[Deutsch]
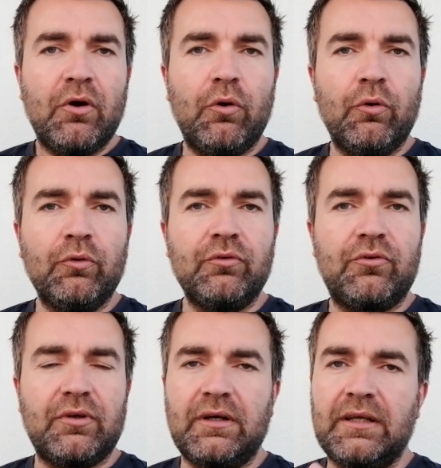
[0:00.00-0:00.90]

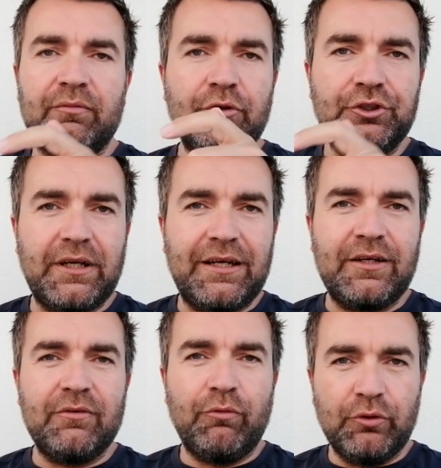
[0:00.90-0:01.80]
Und äh, ich wünsche euch
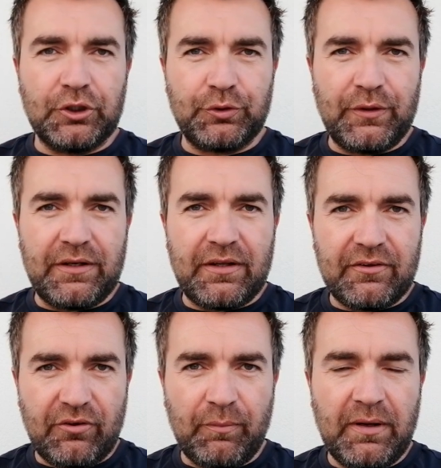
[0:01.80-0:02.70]
einen wunderschönen
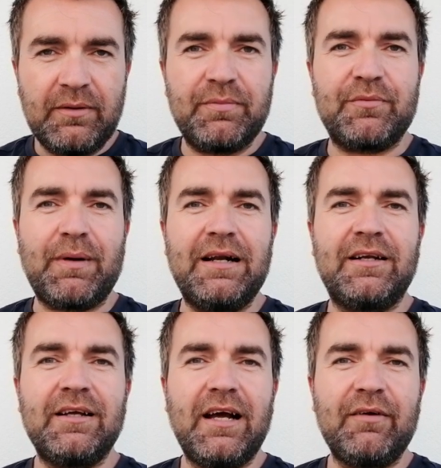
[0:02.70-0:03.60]
Sommer. Bis
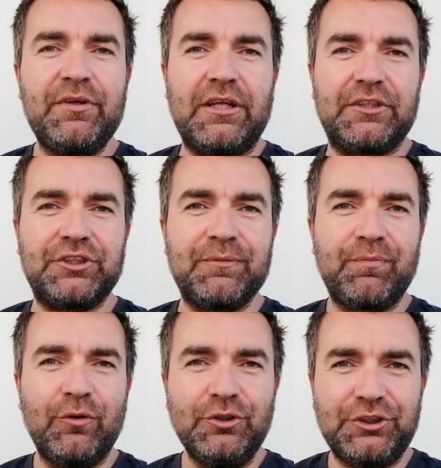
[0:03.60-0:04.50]
bald. Arrivederci
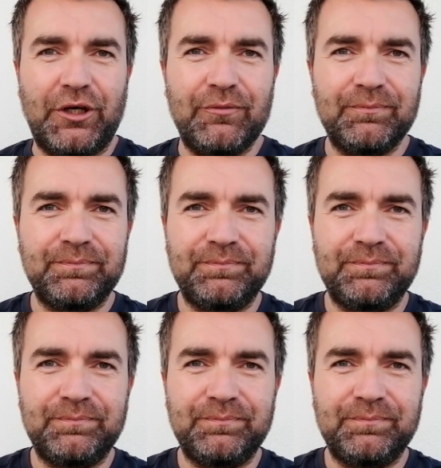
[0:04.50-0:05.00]
und ciao.